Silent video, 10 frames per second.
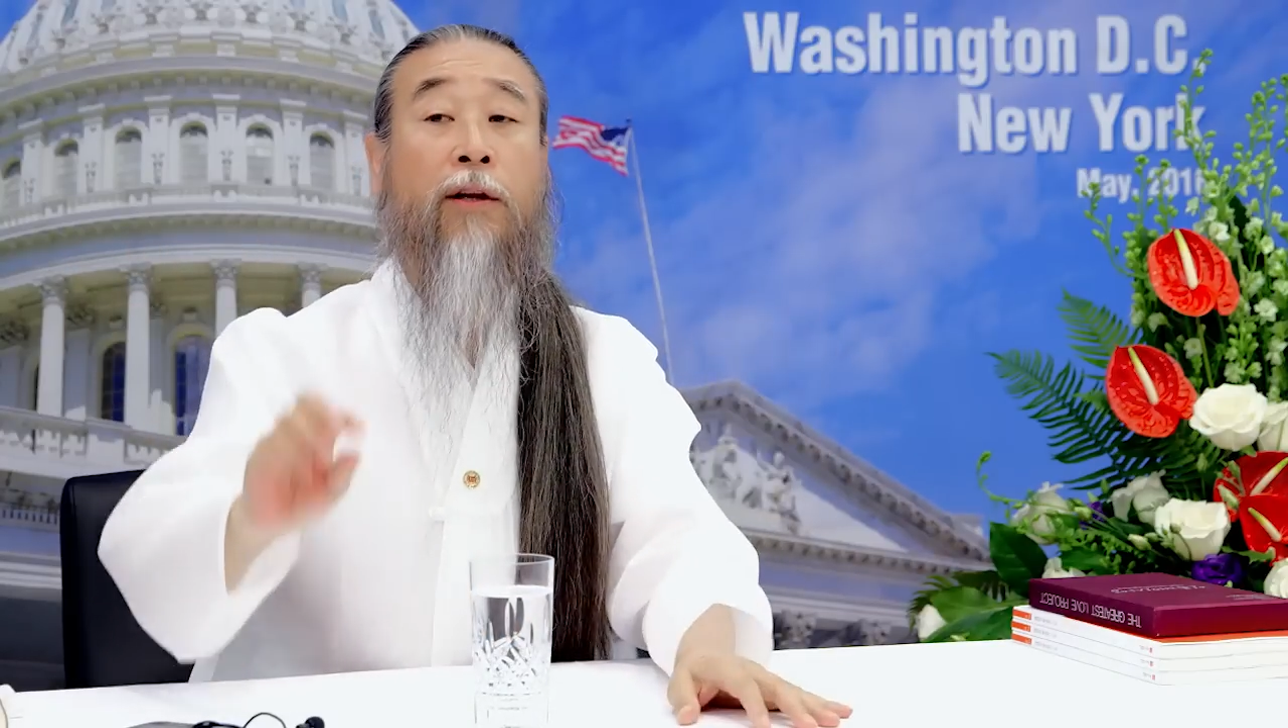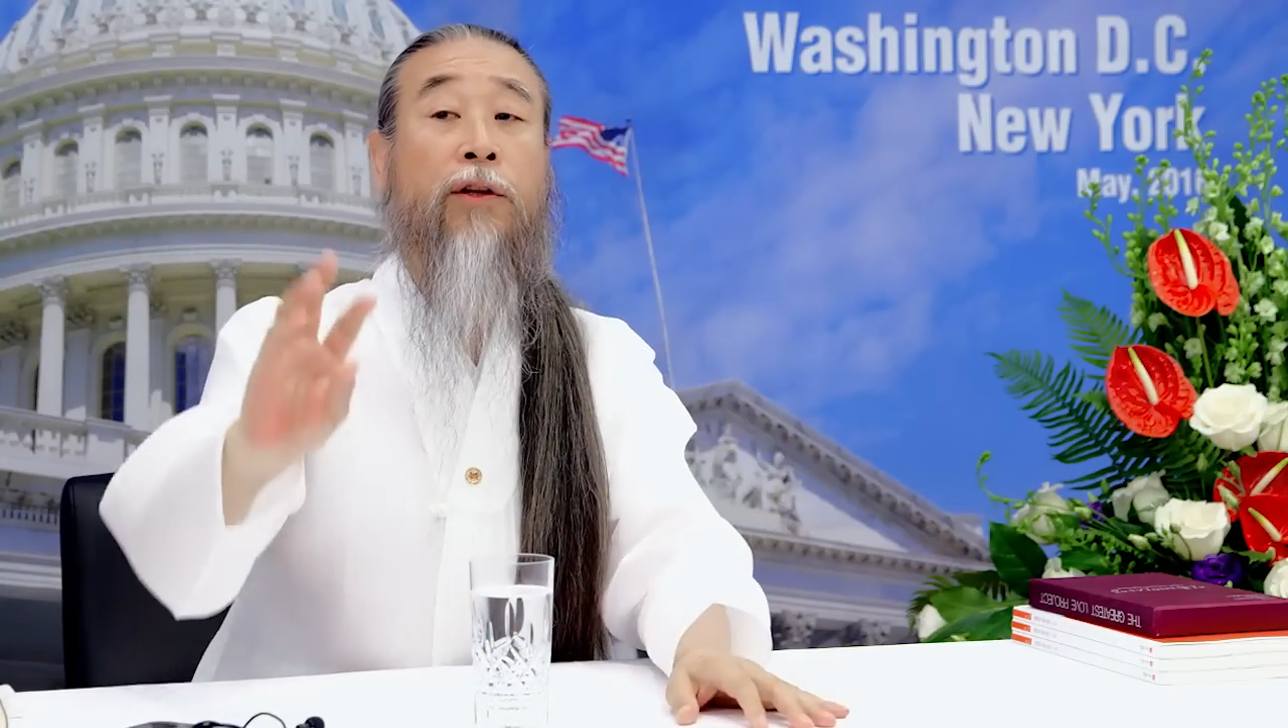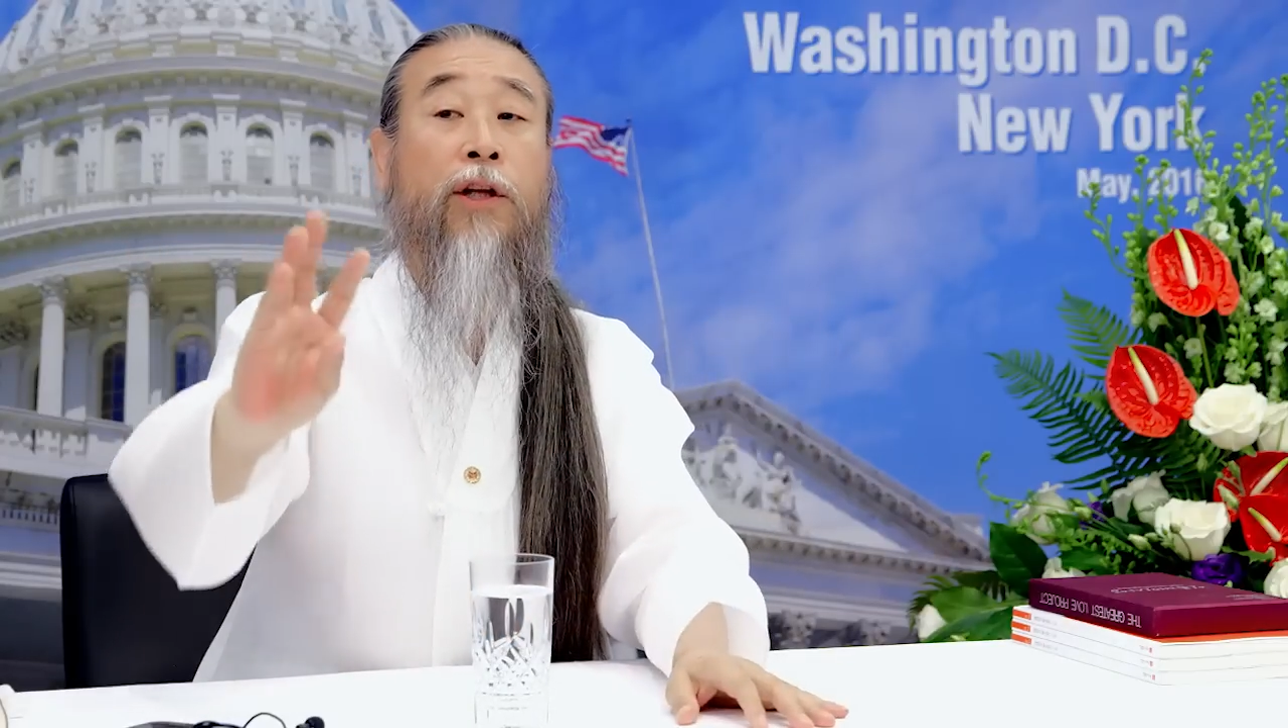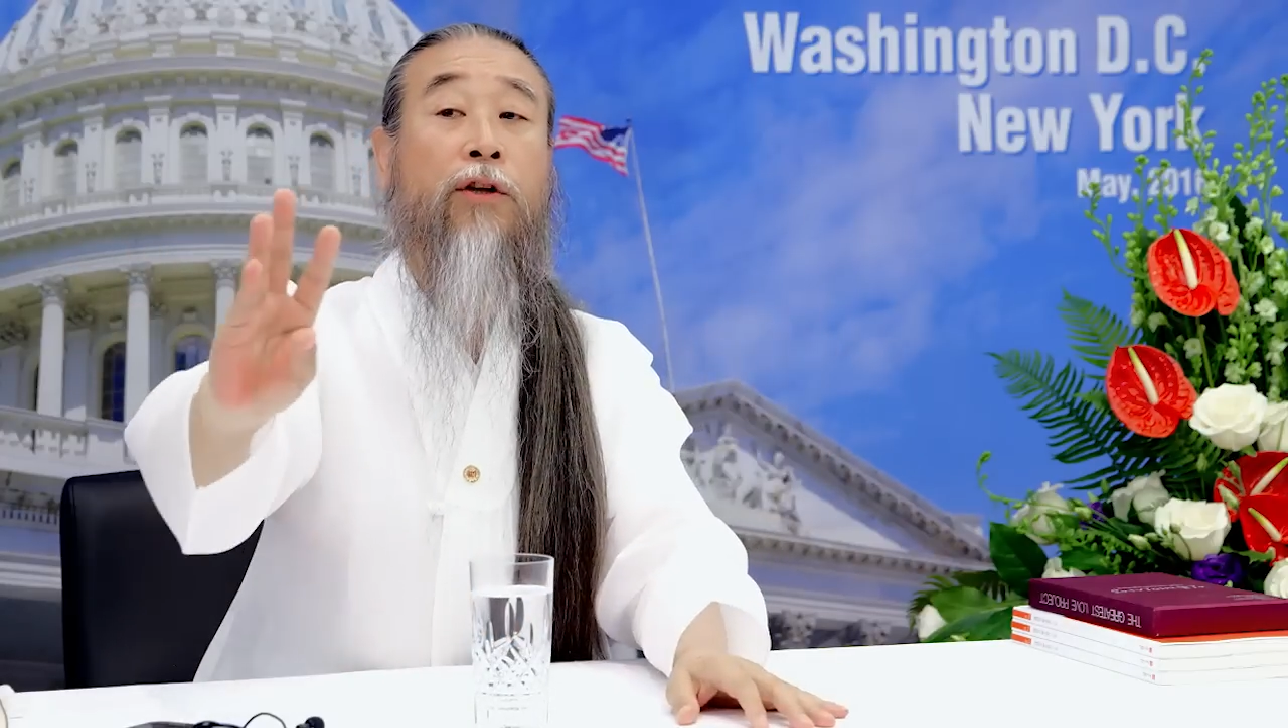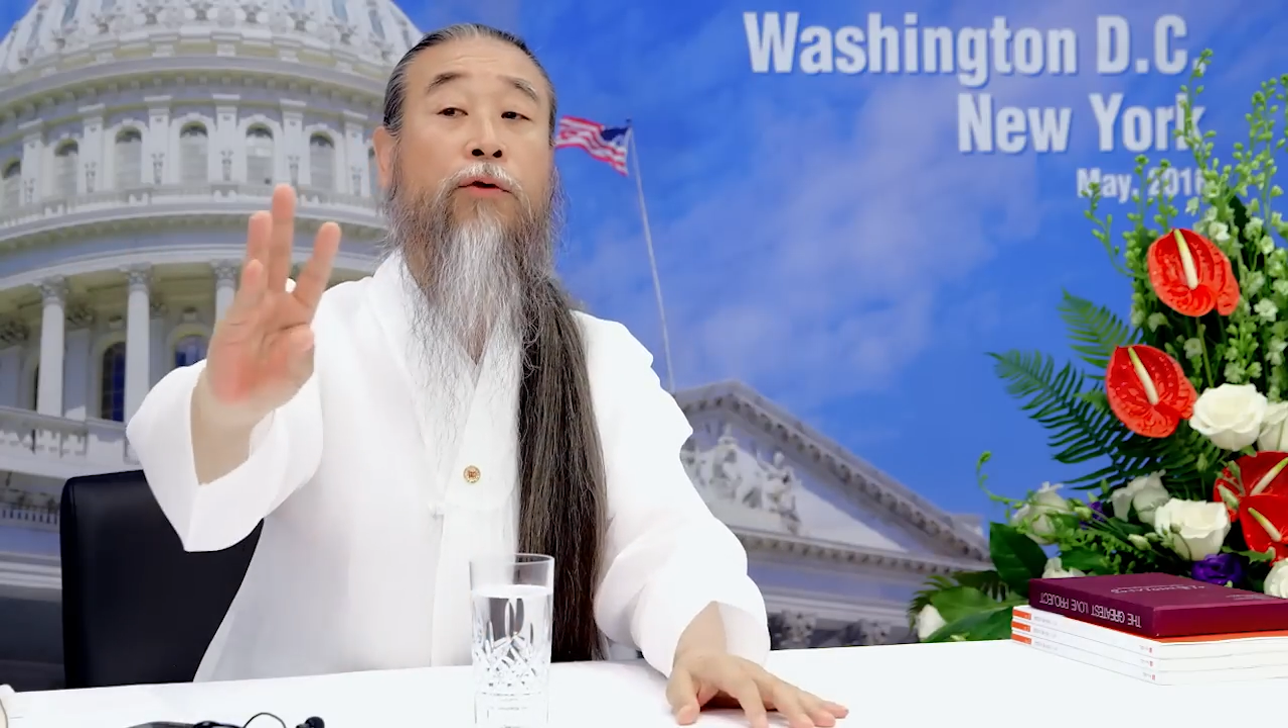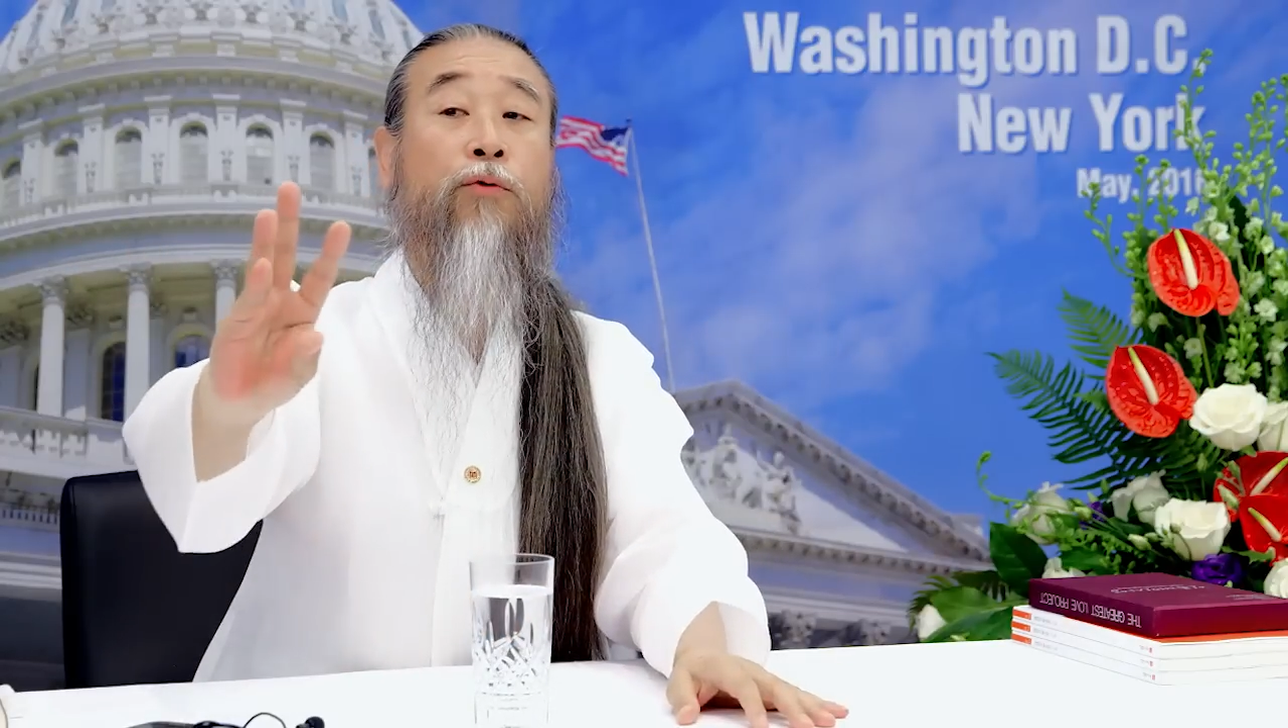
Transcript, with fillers: 네